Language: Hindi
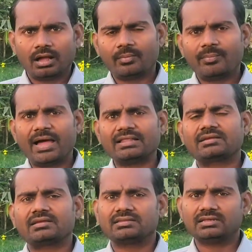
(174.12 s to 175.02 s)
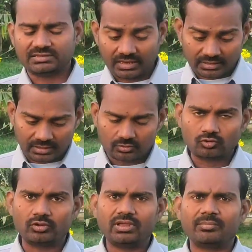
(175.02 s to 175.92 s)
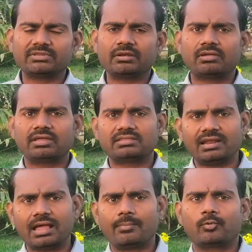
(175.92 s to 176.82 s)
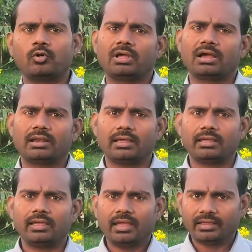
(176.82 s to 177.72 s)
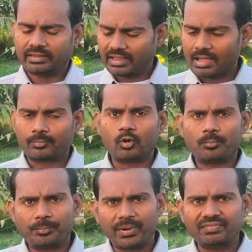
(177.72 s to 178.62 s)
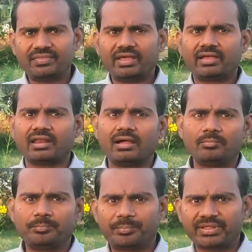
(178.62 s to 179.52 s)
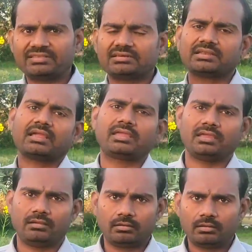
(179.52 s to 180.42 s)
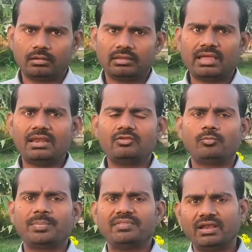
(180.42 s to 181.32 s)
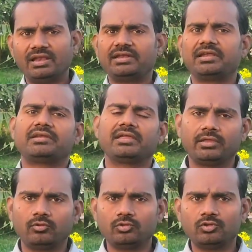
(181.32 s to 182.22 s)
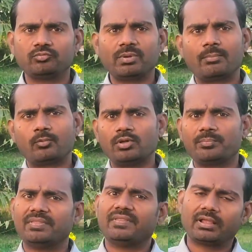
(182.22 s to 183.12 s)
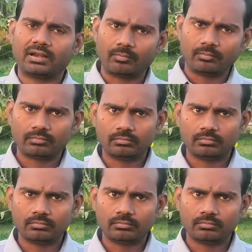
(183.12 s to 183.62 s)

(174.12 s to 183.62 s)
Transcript: अगर बात करते हैं दर की तो ये मतलब कितना आपको लगाना है ये आपको पंद्रह ग्राम प्रति टंकी यानी जो पंद्रह लीटर की टंकी होती है उसमें आपको ये पंद्रह ग्राम